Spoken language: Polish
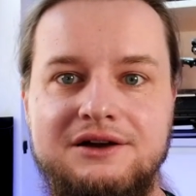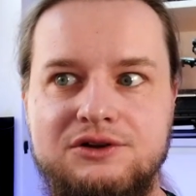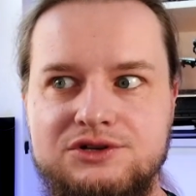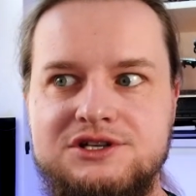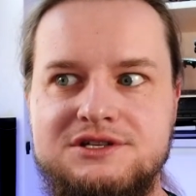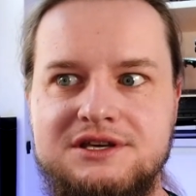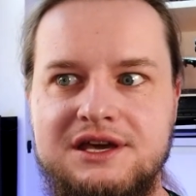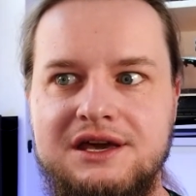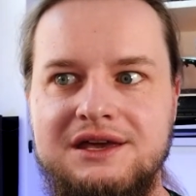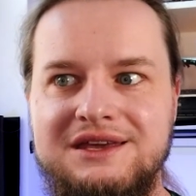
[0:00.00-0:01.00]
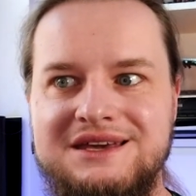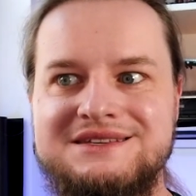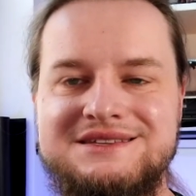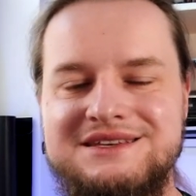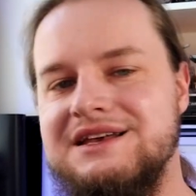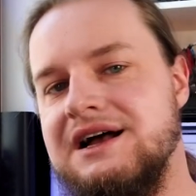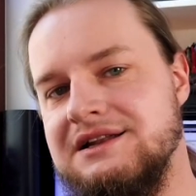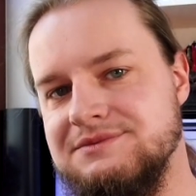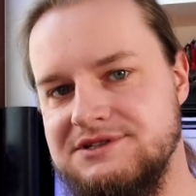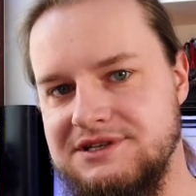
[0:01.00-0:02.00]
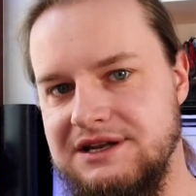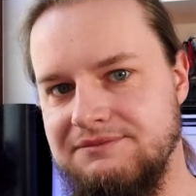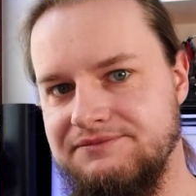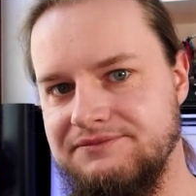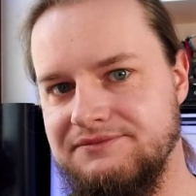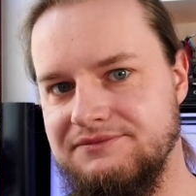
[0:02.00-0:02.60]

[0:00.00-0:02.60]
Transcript: Grodziskie jest idealnym stylem.